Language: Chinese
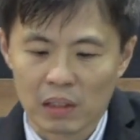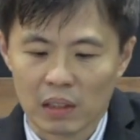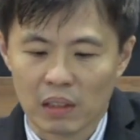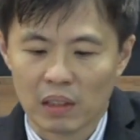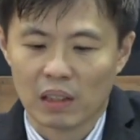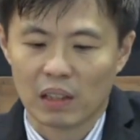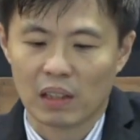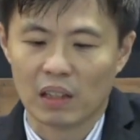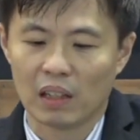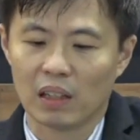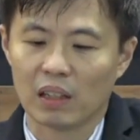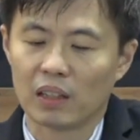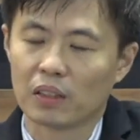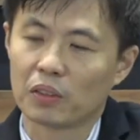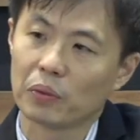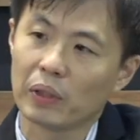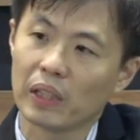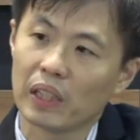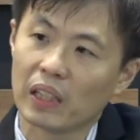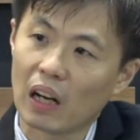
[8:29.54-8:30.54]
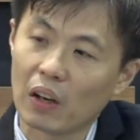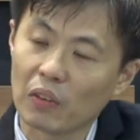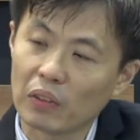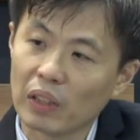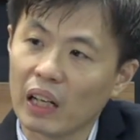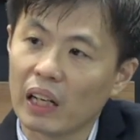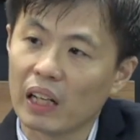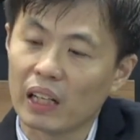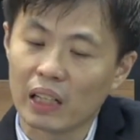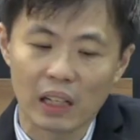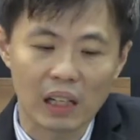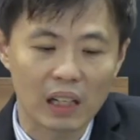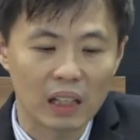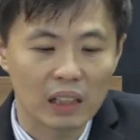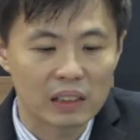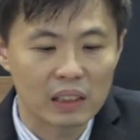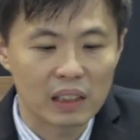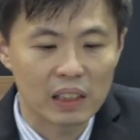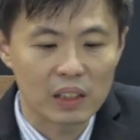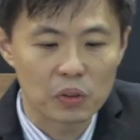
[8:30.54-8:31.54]
呃，所以然后那里呢？
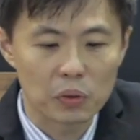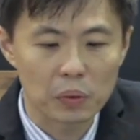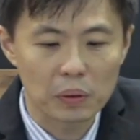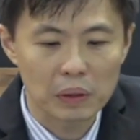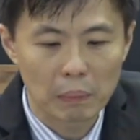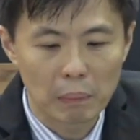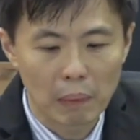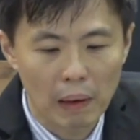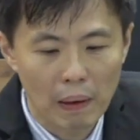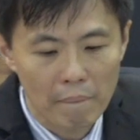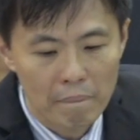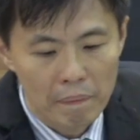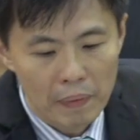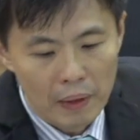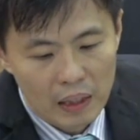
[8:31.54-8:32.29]
这里说什么？